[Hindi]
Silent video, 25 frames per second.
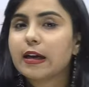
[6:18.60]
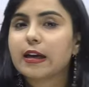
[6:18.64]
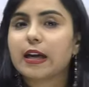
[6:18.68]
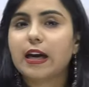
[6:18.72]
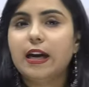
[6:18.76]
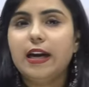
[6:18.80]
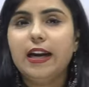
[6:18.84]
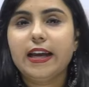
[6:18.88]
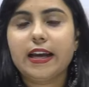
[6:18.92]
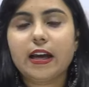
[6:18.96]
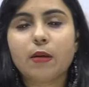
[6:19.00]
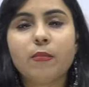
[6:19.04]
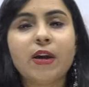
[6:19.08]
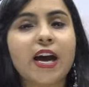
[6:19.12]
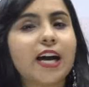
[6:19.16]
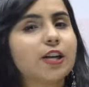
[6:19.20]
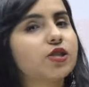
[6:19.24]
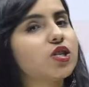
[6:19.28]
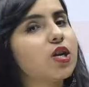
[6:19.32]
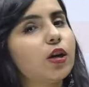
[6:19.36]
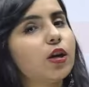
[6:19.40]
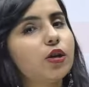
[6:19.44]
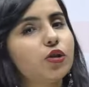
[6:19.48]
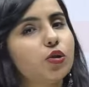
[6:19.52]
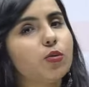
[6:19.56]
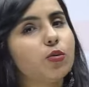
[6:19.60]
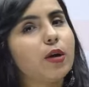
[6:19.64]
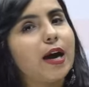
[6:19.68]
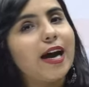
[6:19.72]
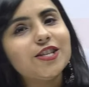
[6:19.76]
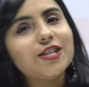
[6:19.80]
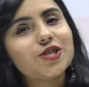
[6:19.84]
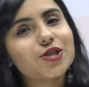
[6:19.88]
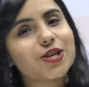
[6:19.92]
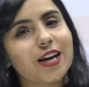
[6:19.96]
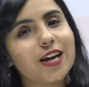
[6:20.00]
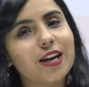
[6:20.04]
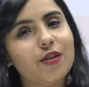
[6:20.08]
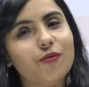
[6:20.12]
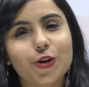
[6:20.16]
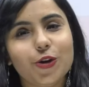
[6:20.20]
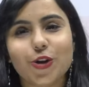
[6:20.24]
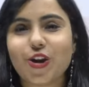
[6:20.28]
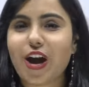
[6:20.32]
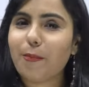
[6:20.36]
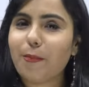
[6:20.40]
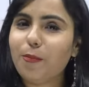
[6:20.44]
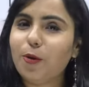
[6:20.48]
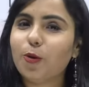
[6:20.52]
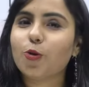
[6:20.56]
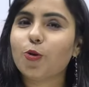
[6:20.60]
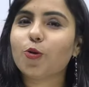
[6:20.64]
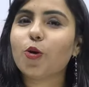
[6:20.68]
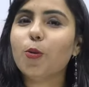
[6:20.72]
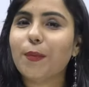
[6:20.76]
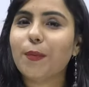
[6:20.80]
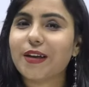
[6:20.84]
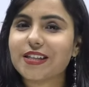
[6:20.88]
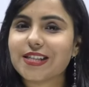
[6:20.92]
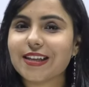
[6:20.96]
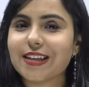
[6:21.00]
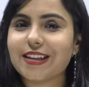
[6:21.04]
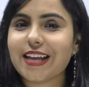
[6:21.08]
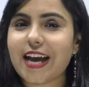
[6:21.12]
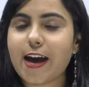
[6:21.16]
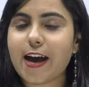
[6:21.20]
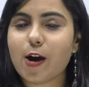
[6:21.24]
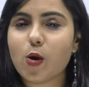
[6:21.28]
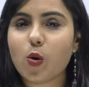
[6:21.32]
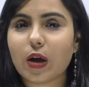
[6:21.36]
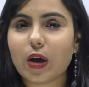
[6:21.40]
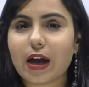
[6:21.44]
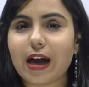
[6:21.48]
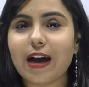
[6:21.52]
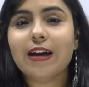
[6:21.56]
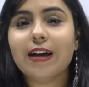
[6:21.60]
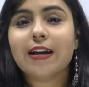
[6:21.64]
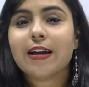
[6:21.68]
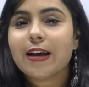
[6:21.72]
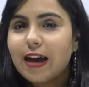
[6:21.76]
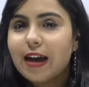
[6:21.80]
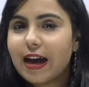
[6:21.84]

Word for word: कर लेंगे मैं आशा करती हूँ आज का ये वीडियो आप लोगों को पसंद आया होगा